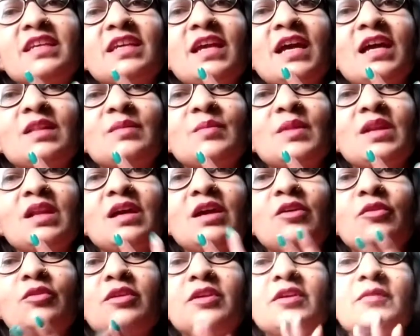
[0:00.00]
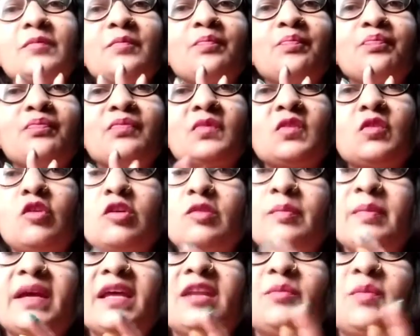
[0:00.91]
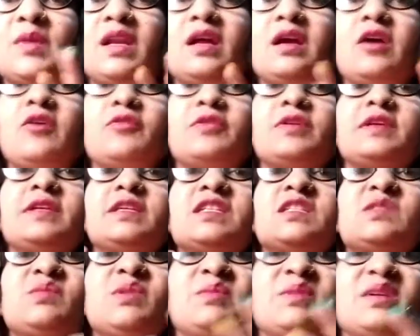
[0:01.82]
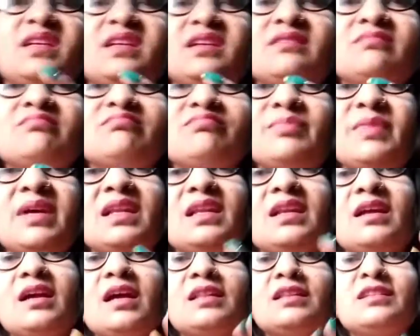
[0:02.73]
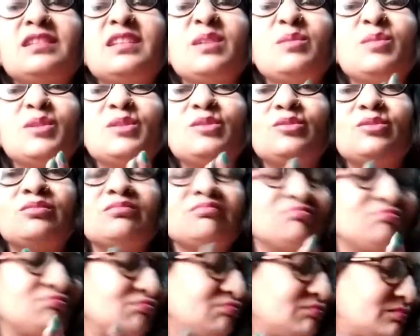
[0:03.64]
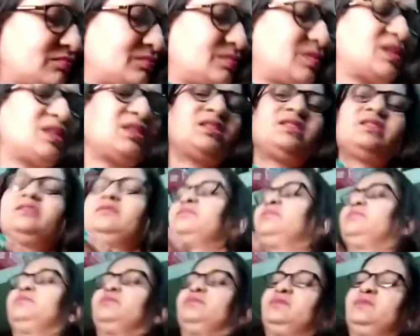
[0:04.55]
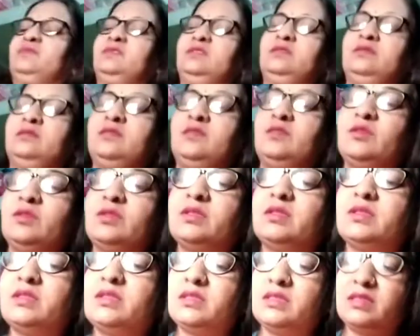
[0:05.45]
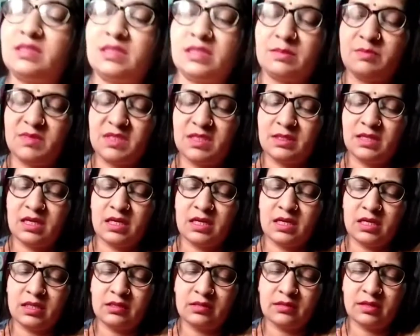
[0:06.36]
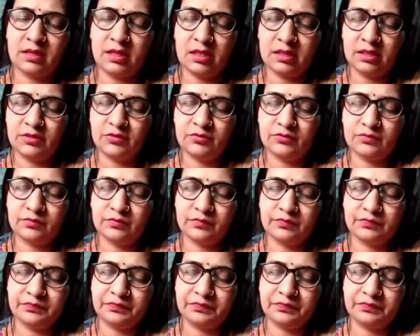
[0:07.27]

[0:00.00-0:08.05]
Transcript: एक ही हाथ में लगाऊंगी और पैर में लगाऊंगी इसमें मैं पहले लगाती थी अभी तो पता नहीं अब नहीं लगा लगाती हूँ